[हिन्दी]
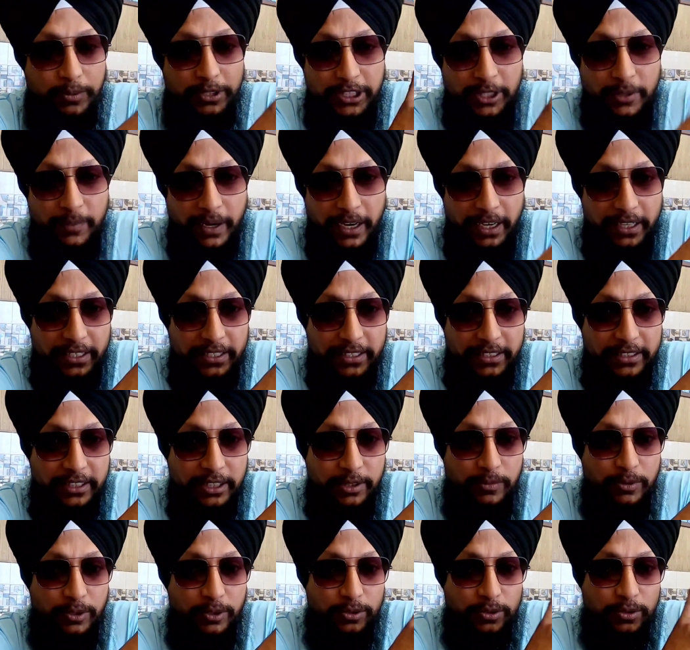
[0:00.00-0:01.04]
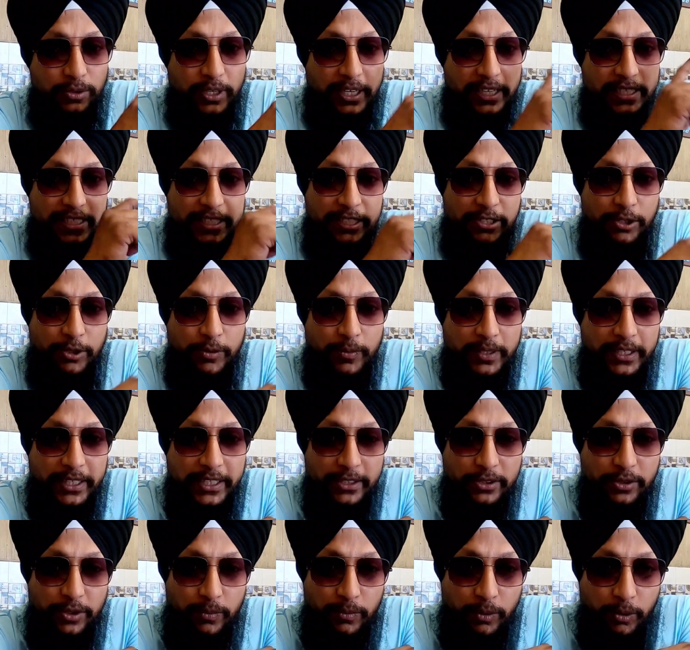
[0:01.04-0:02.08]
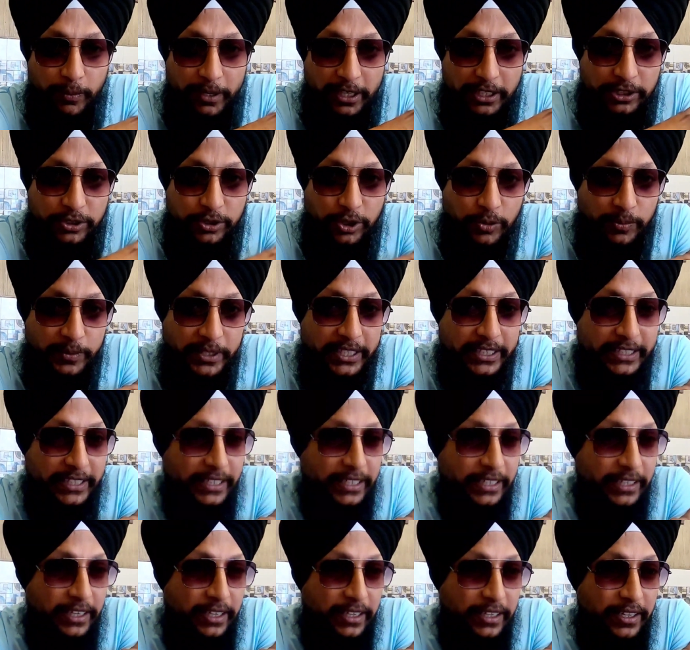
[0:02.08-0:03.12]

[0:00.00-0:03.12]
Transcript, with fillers: अभी जब आ रहे थे हम लोग तो रास्ते में मैंने एक दो मोबाइल शॉप देखी